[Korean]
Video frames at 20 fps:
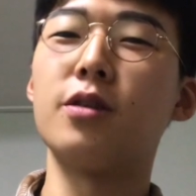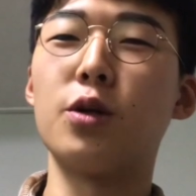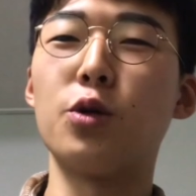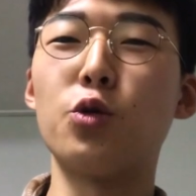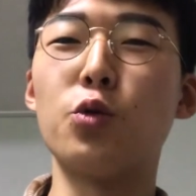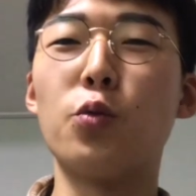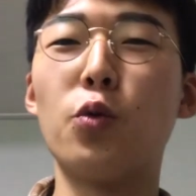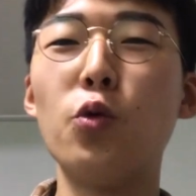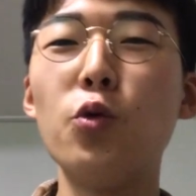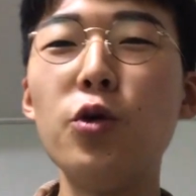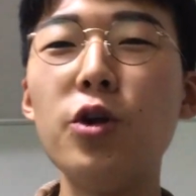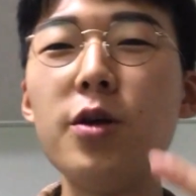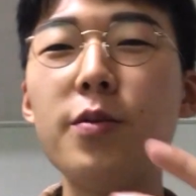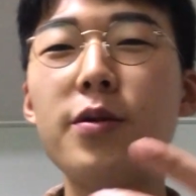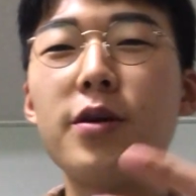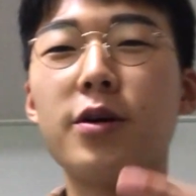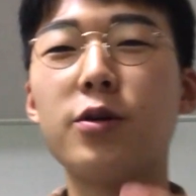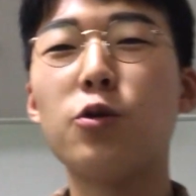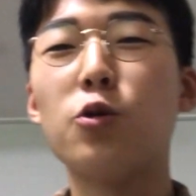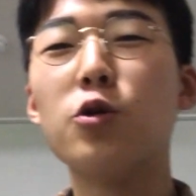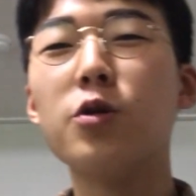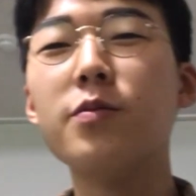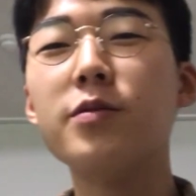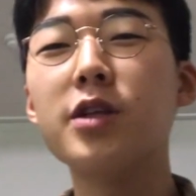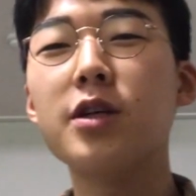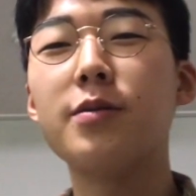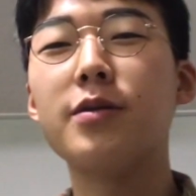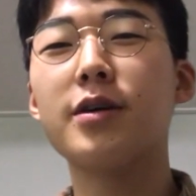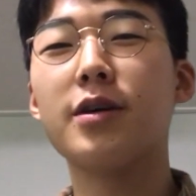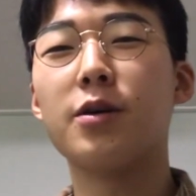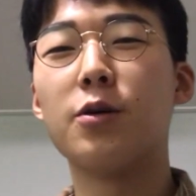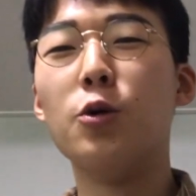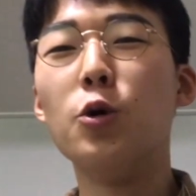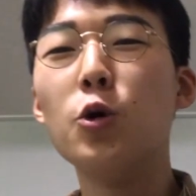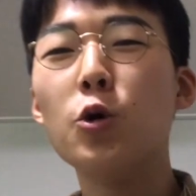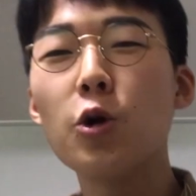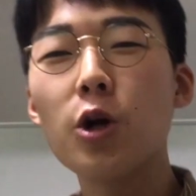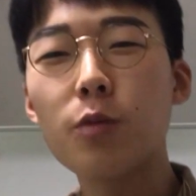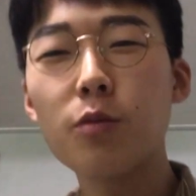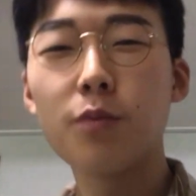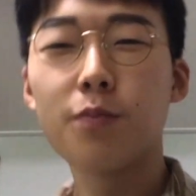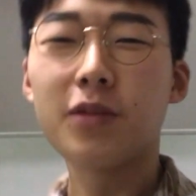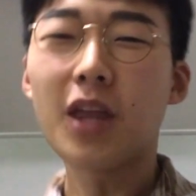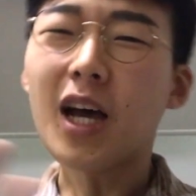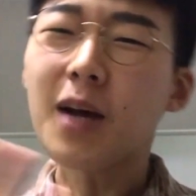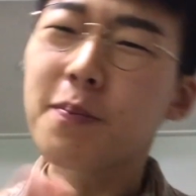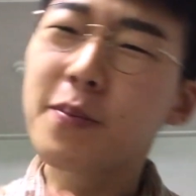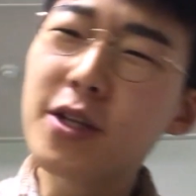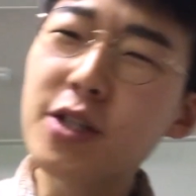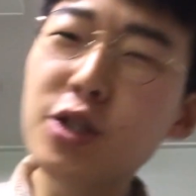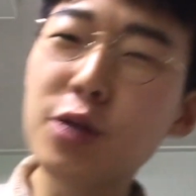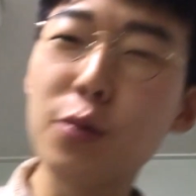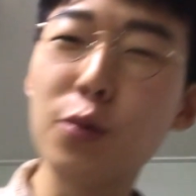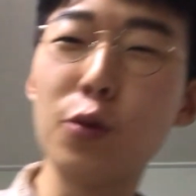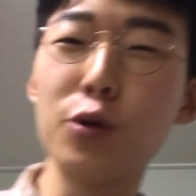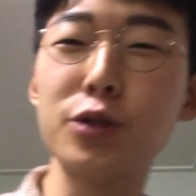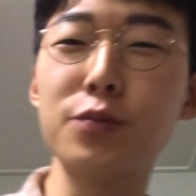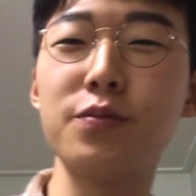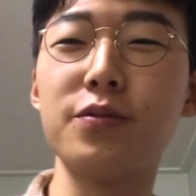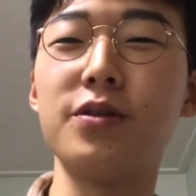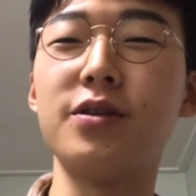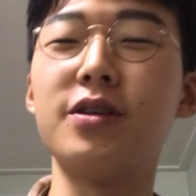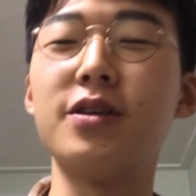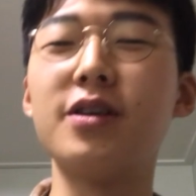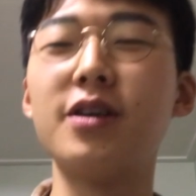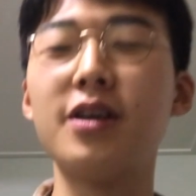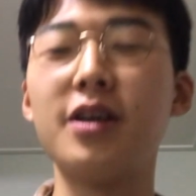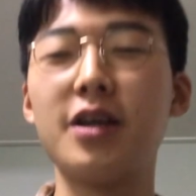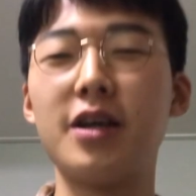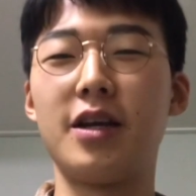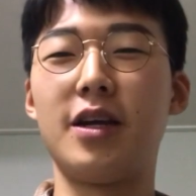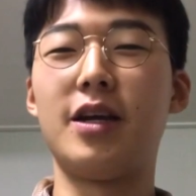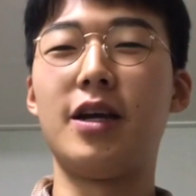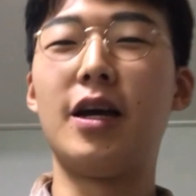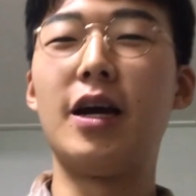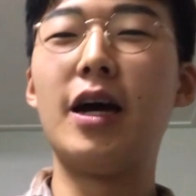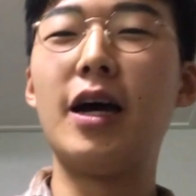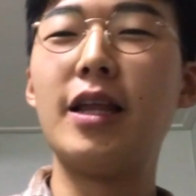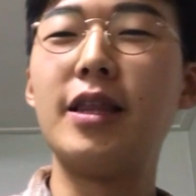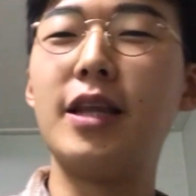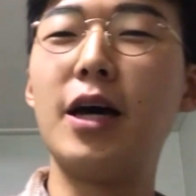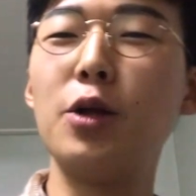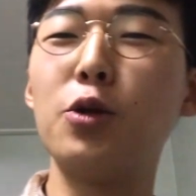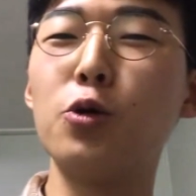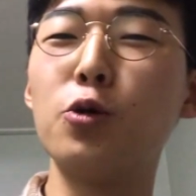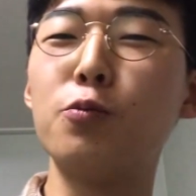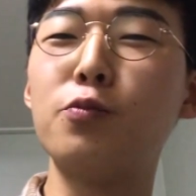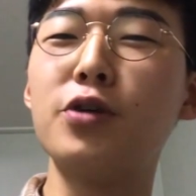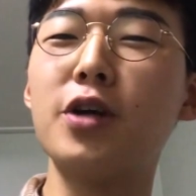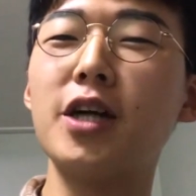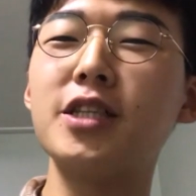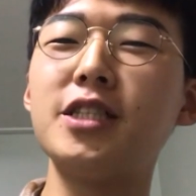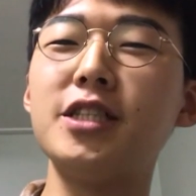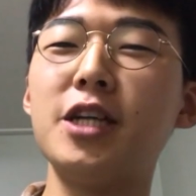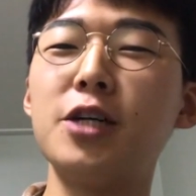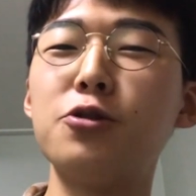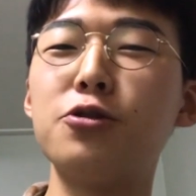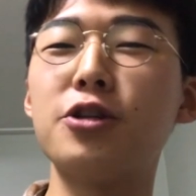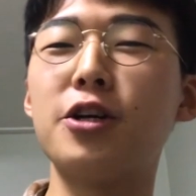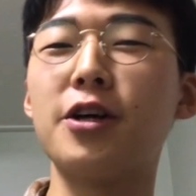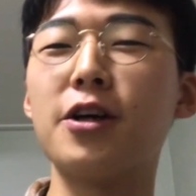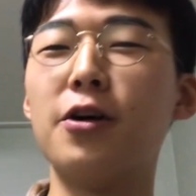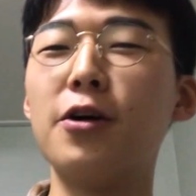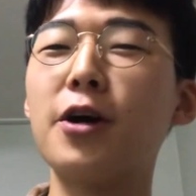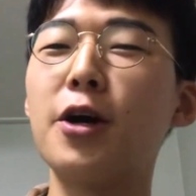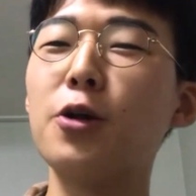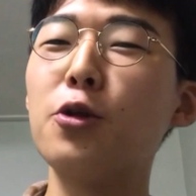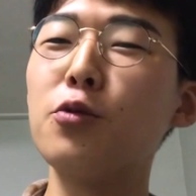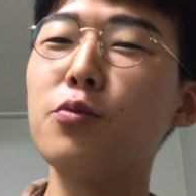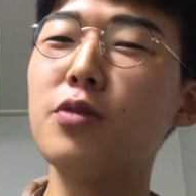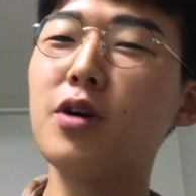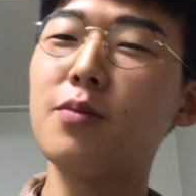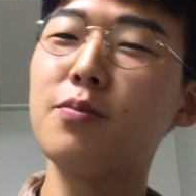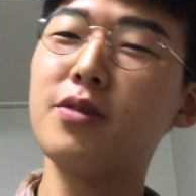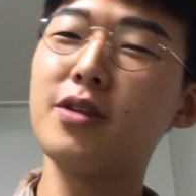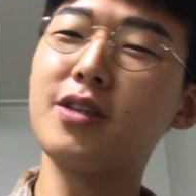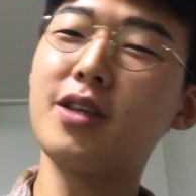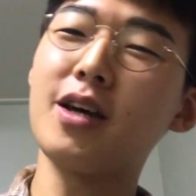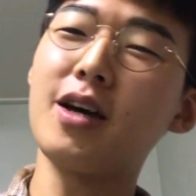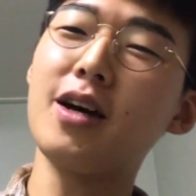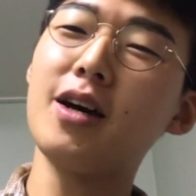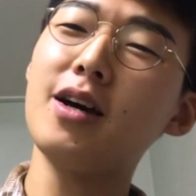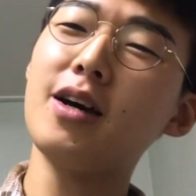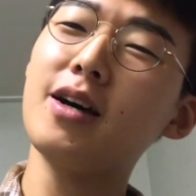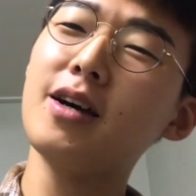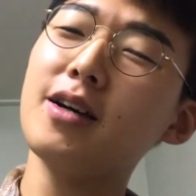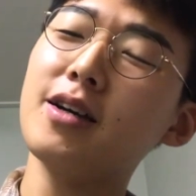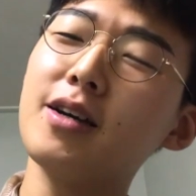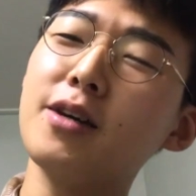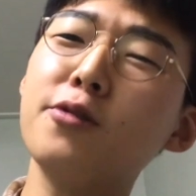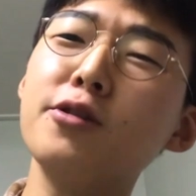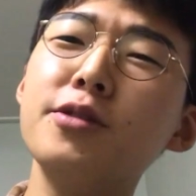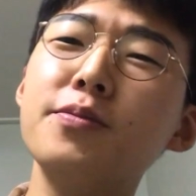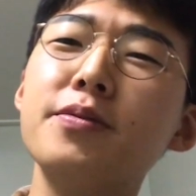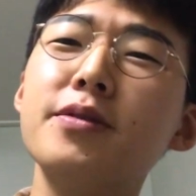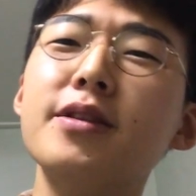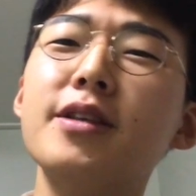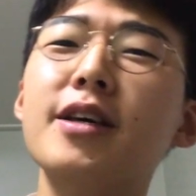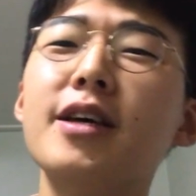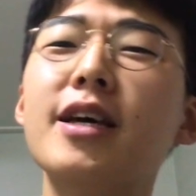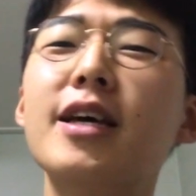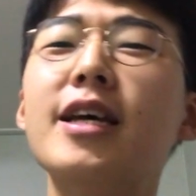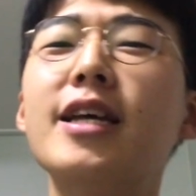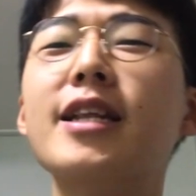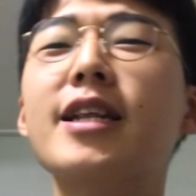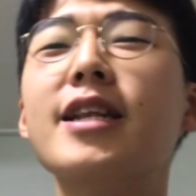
나도 볼리비아 소금사막에 얼굴하면 딱 비춰보고 싶은데 나도 브라질 예술상에 어깨동무 한 번 딱 하고 싶은데